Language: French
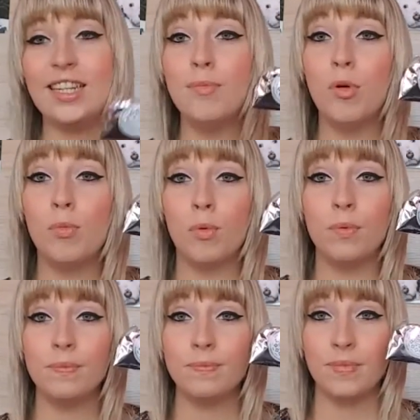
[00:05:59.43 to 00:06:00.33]
j'ai des
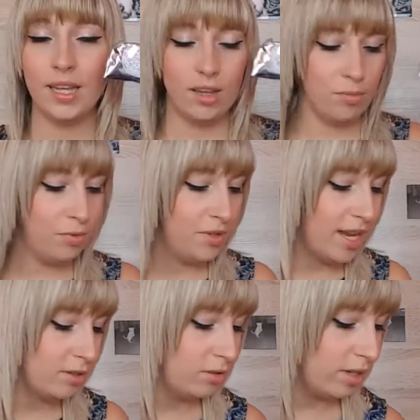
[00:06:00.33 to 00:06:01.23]
bonbons, et euh, plus
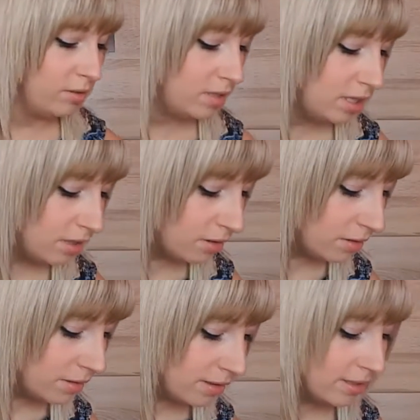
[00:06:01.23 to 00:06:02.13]
tard j'aurai aussi
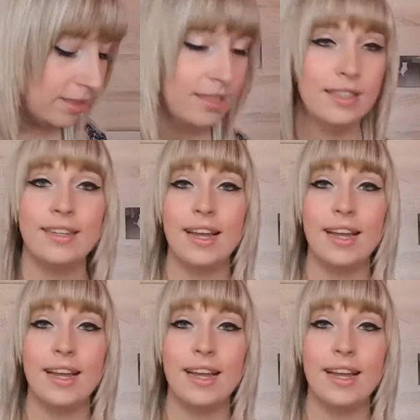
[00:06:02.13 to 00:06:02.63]
des